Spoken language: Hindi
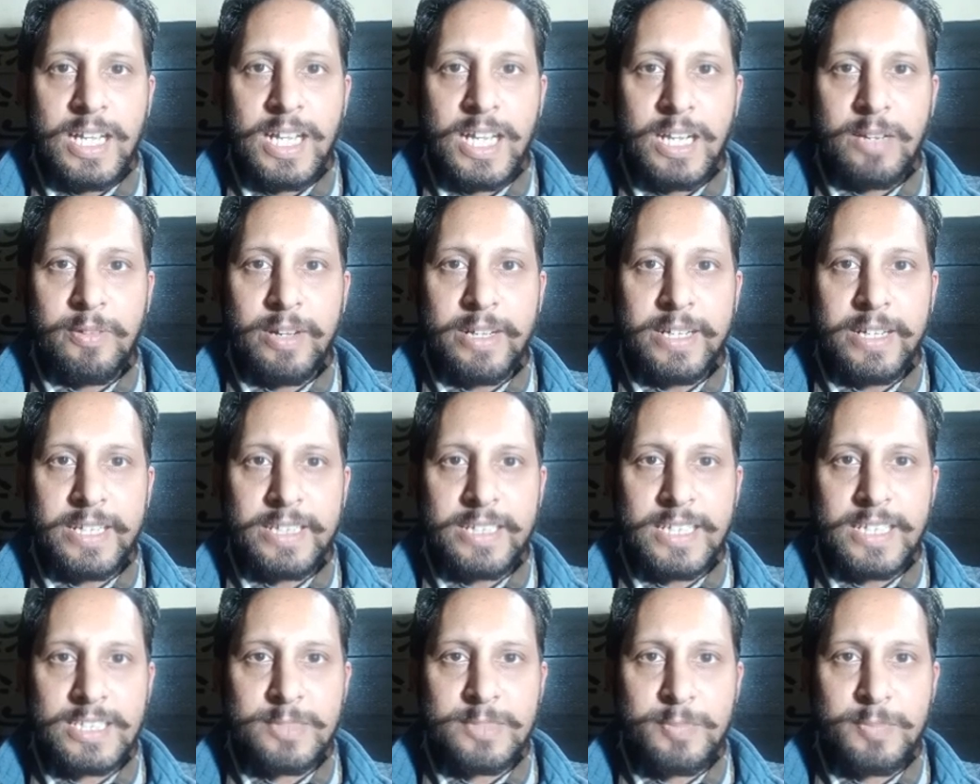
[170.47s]
इन्वाइटिंग
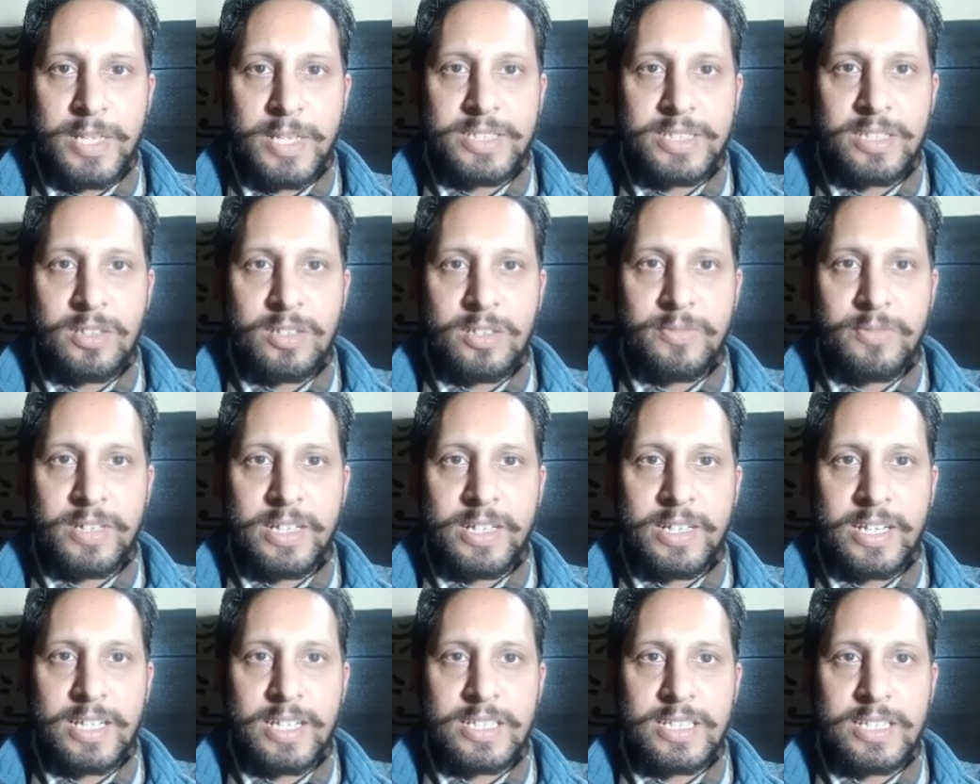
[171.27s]
द एक्सप्रेशन ऑफ
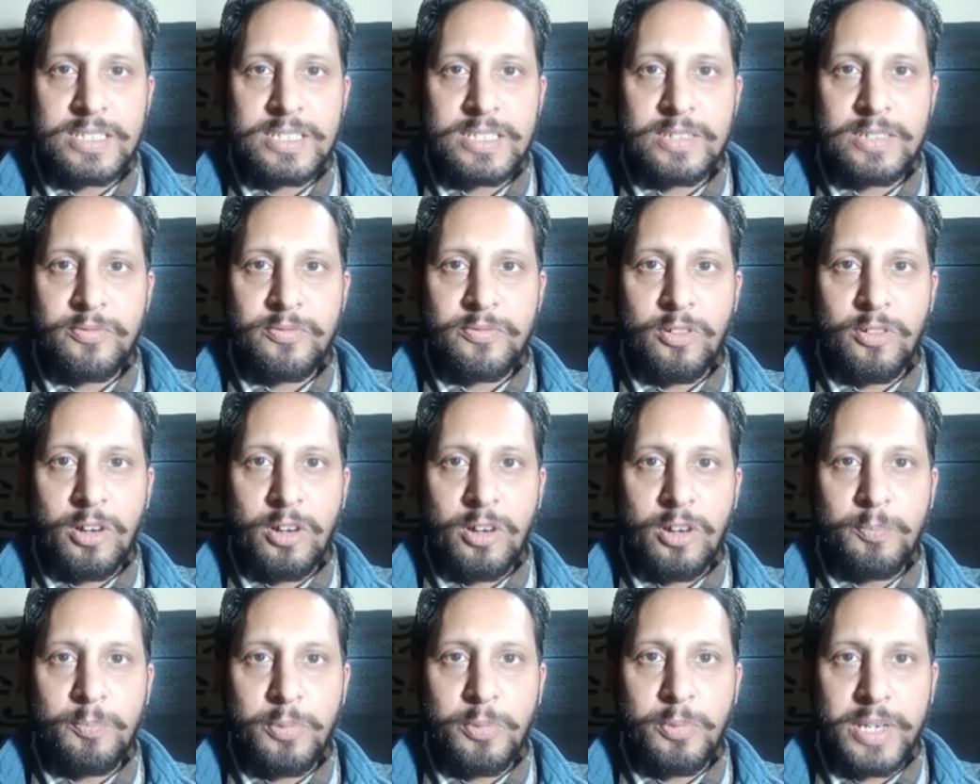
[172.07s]
इंटरेस्ट
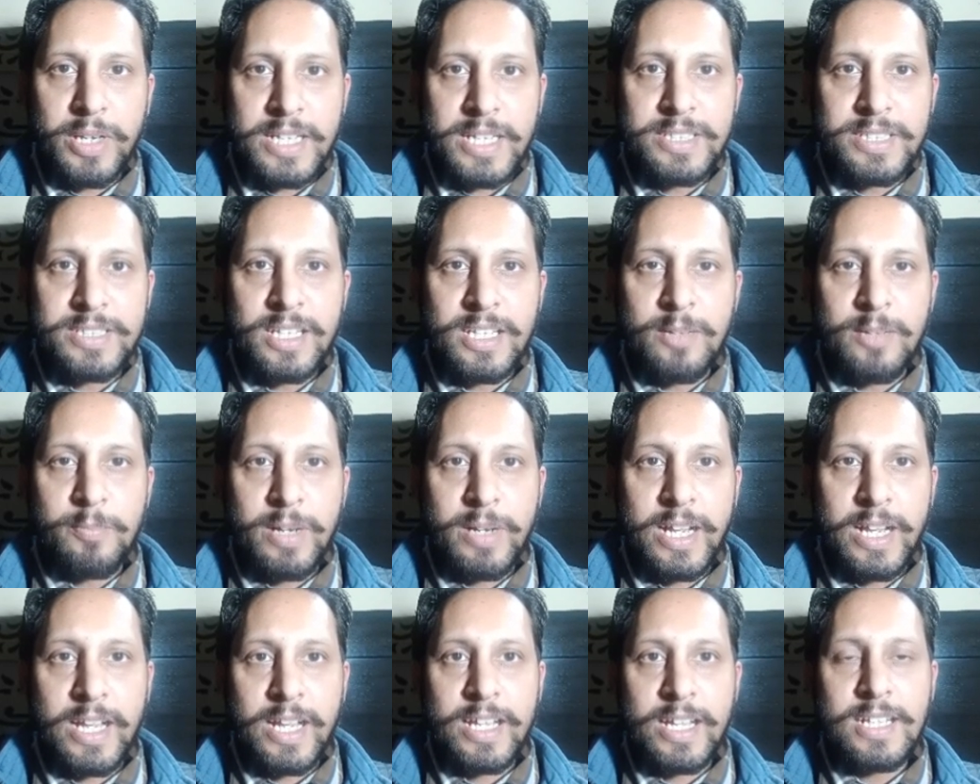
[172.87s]
फ्रॉम पोटेंशियल
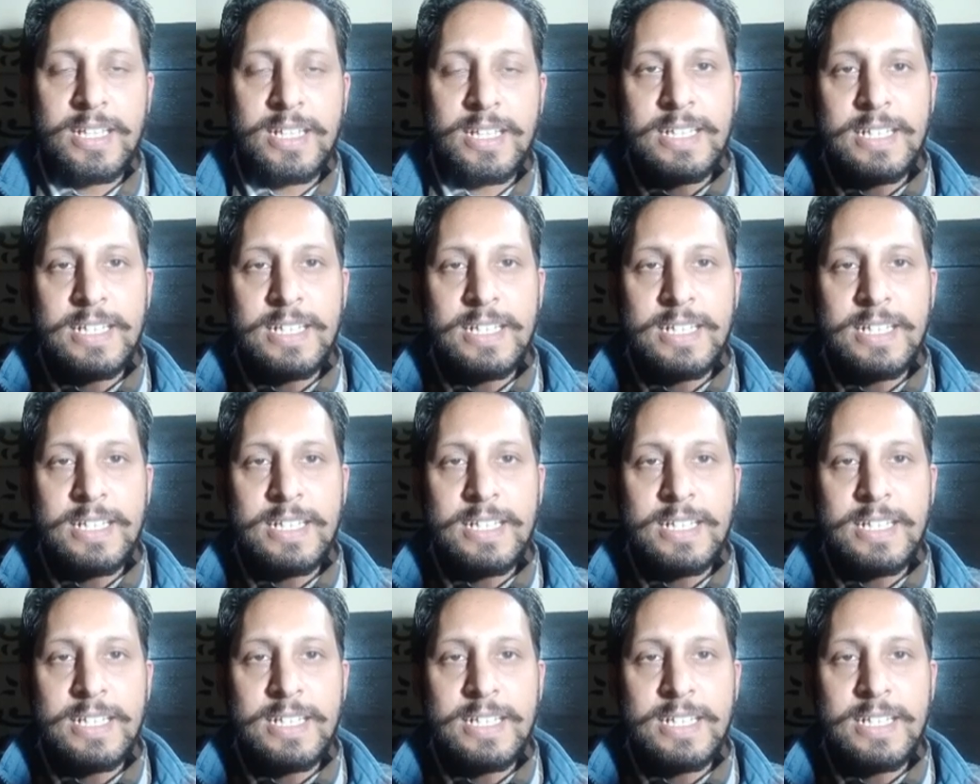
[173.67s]
बायर